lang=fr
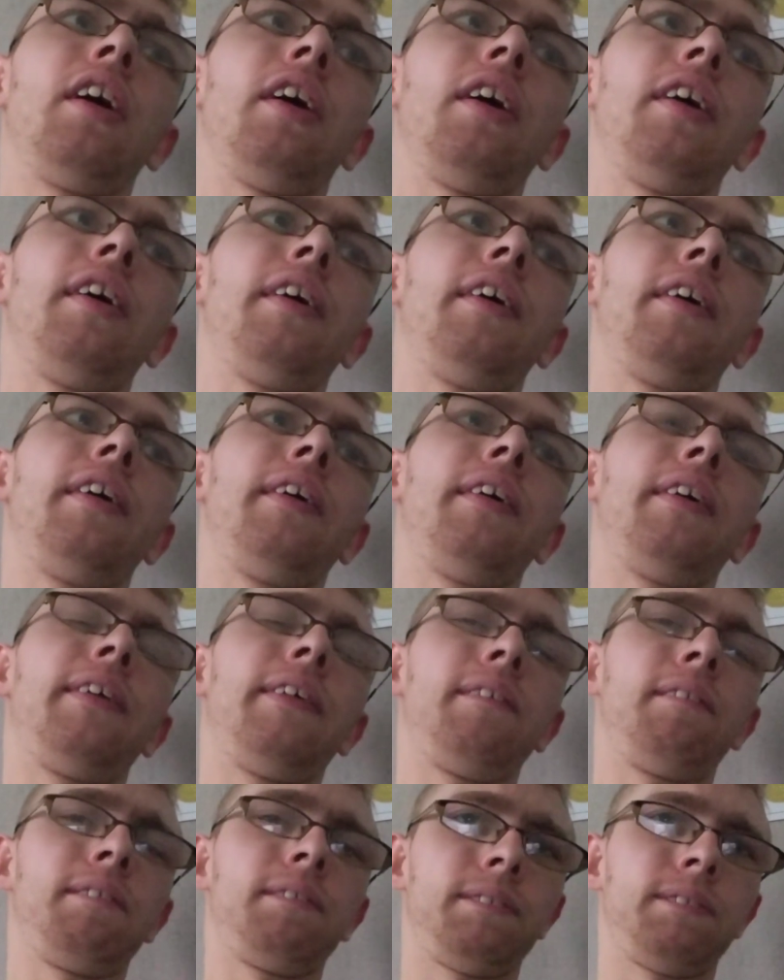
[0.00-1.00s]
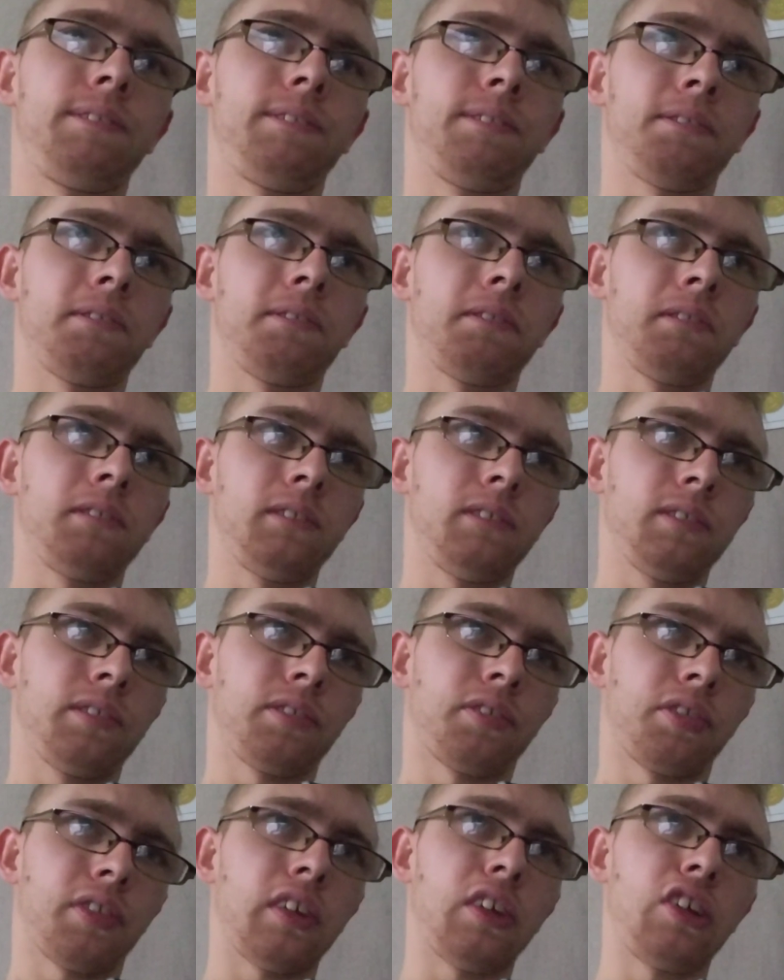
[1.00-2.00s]
euh,
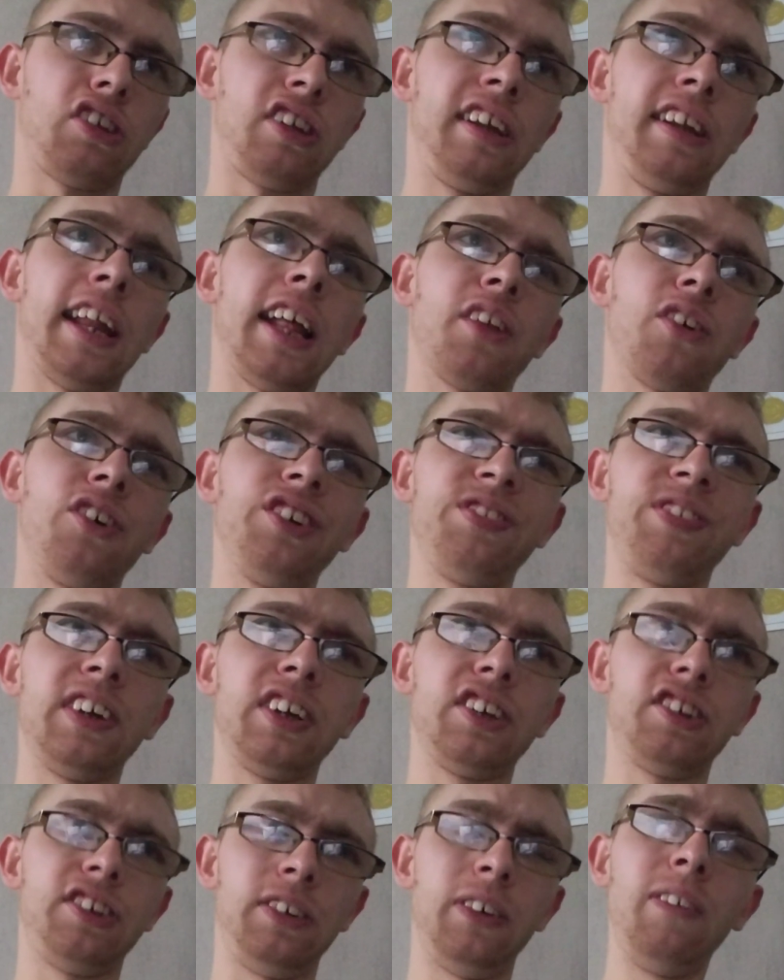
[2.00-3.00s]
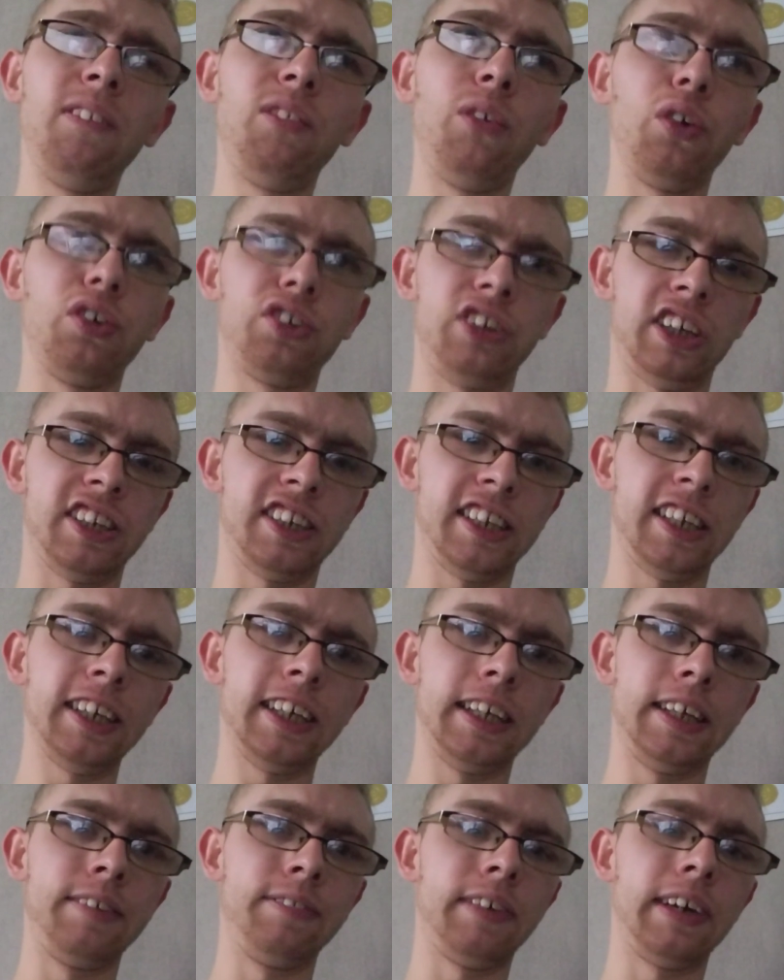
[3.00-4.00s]
c'est une introspection pour certains
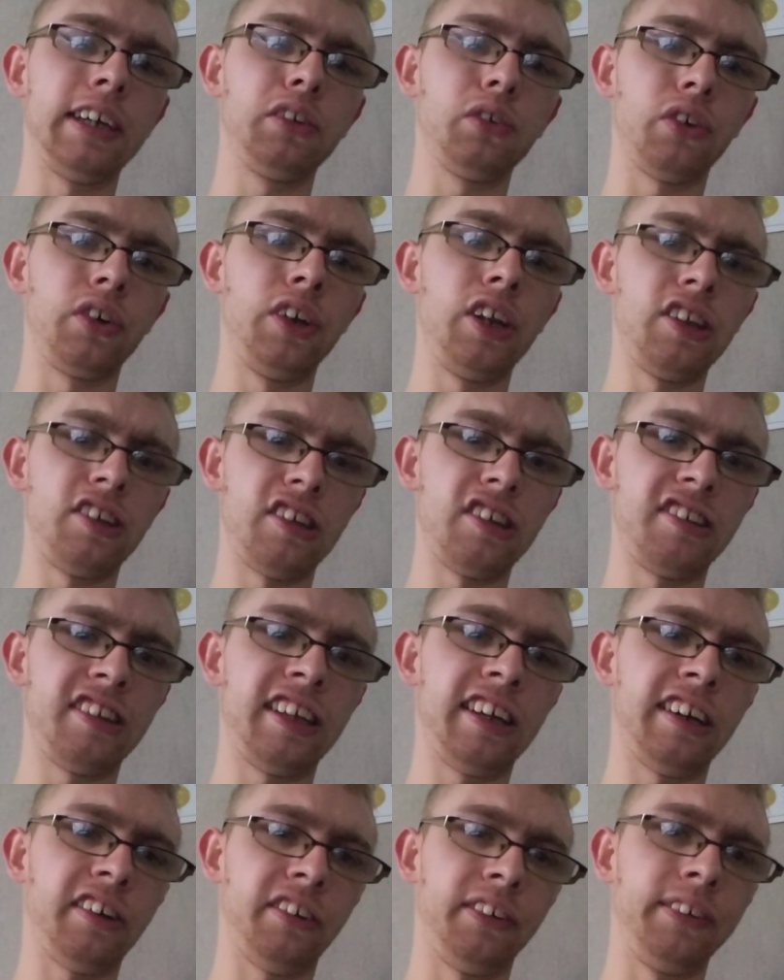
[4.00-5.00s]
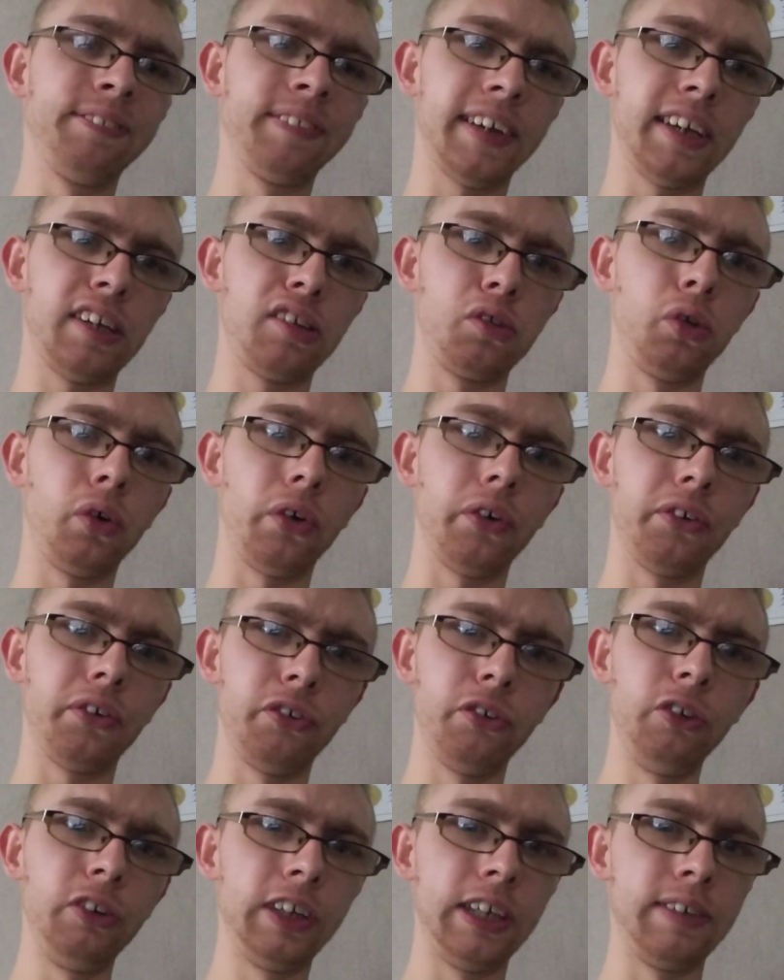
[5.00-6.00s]
qui va être nécessaire, une prise de
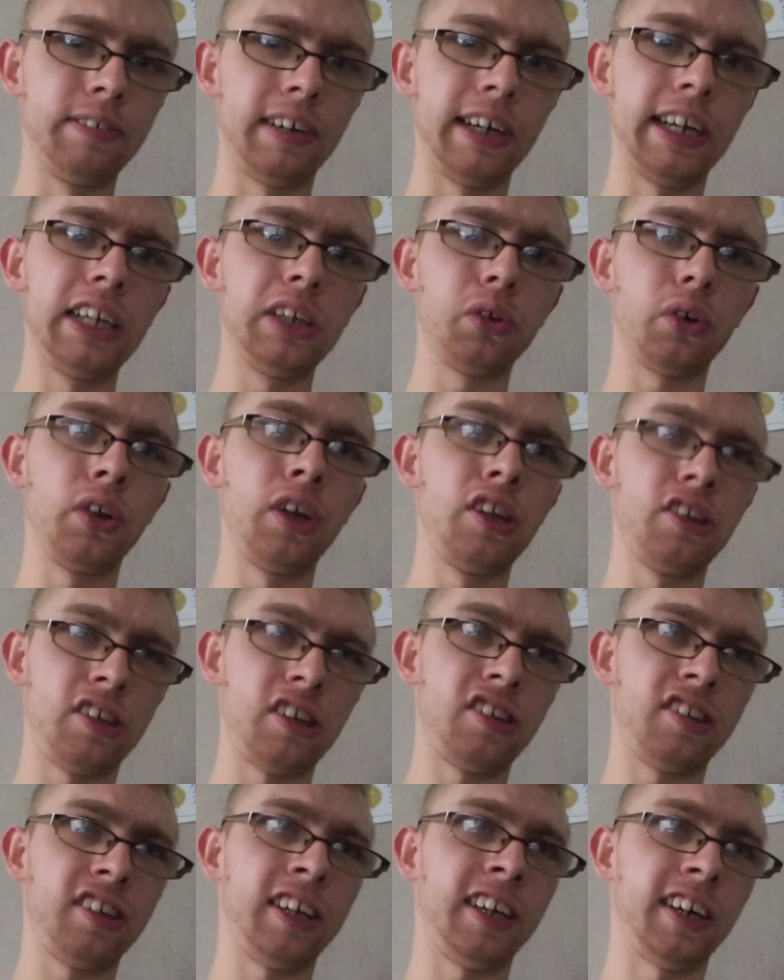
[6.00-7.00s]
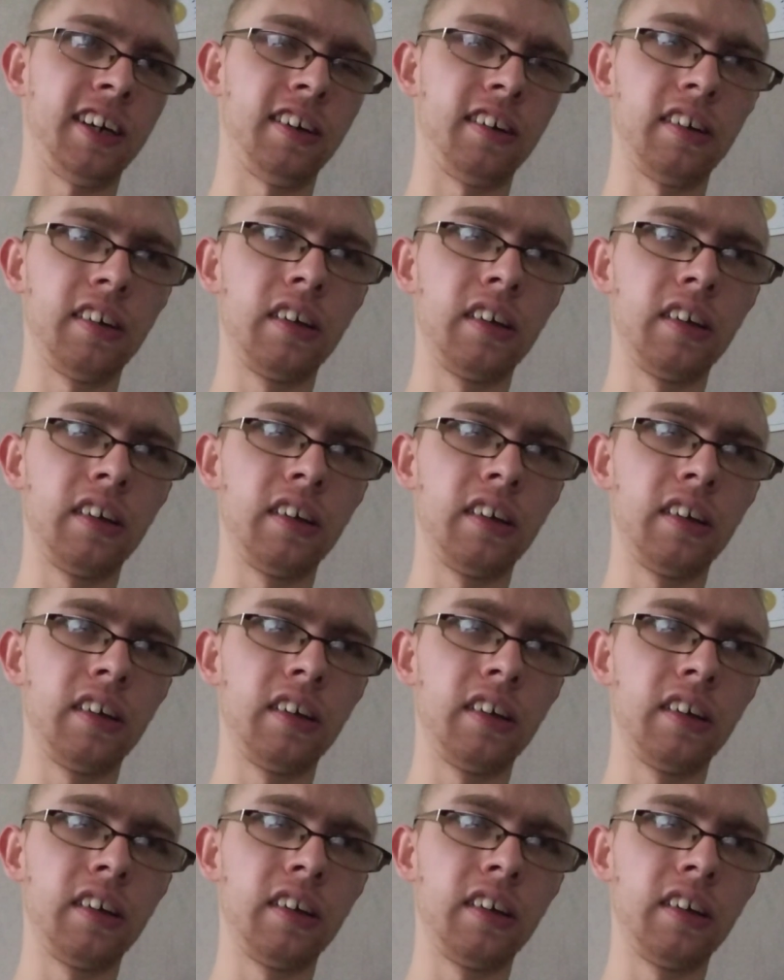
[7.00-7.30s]
recul qui va être nécessaire.